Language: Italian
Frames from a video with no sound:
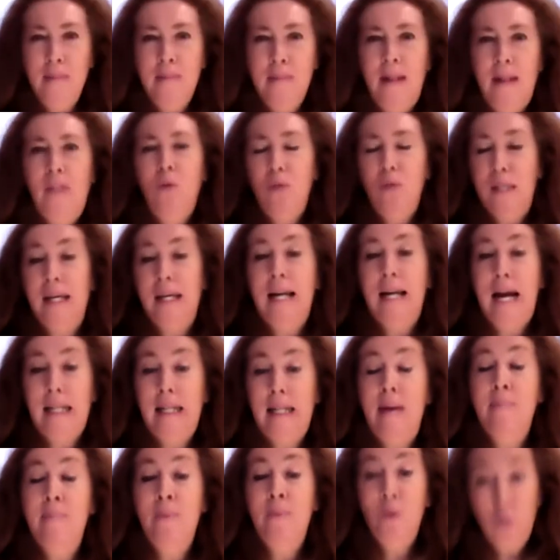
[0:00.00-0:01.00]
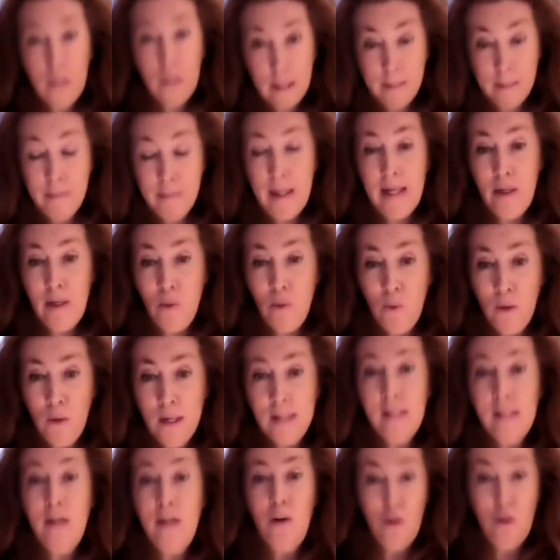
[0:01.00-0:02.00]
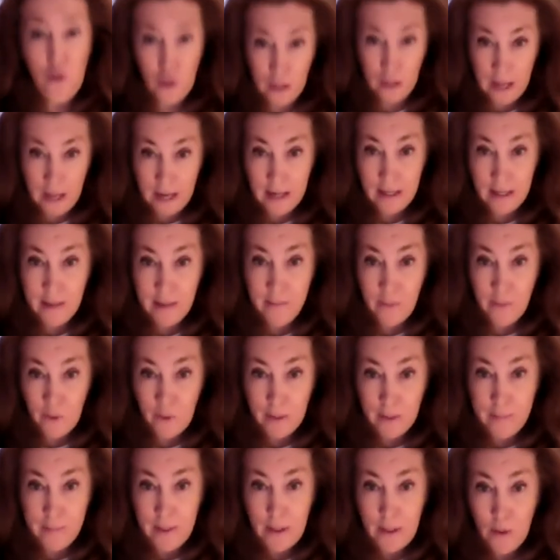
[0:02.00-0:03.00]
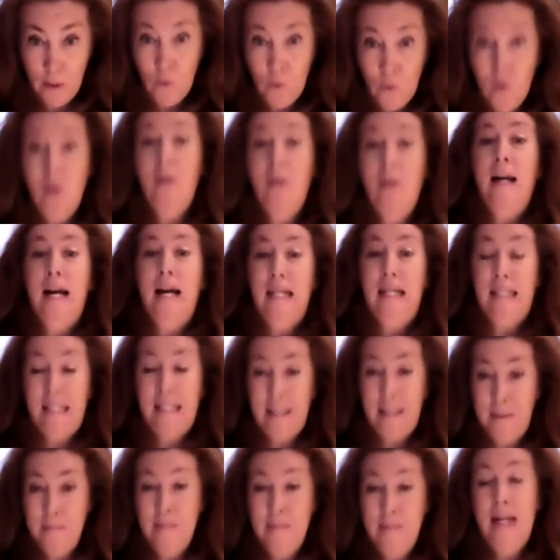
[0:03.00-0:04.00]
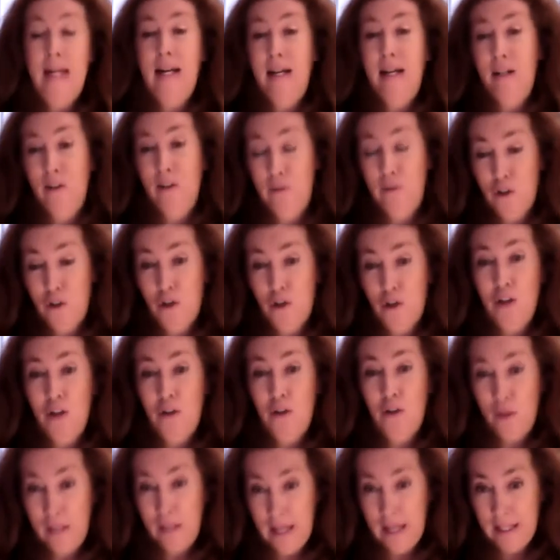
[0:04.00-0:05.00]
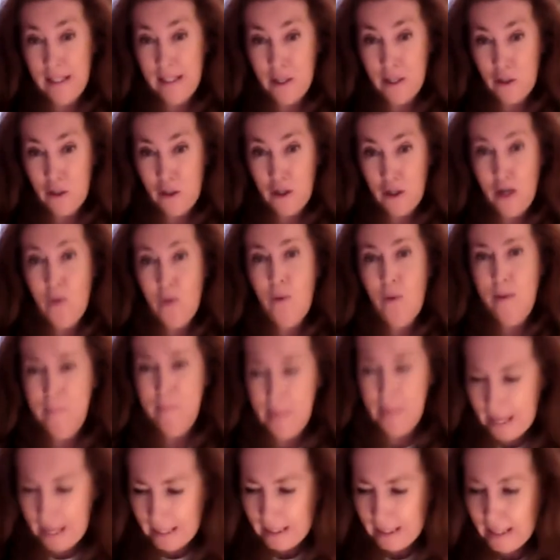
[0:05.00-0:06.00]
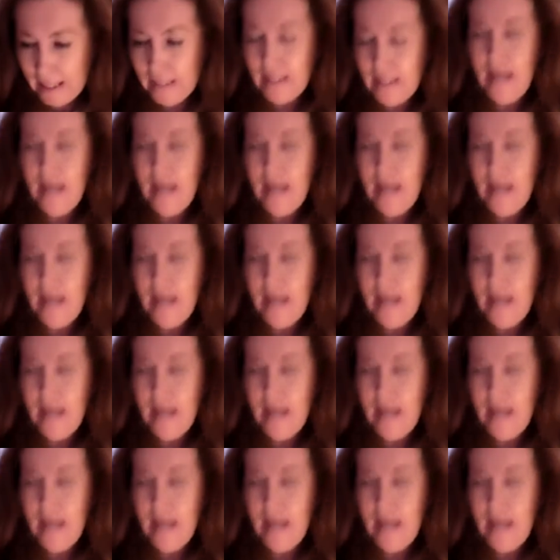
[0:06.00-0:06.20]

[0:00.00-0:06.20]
ma tu sei nata a Montebelluna, sei originaria di Montebelluno, classe 1985, beata te.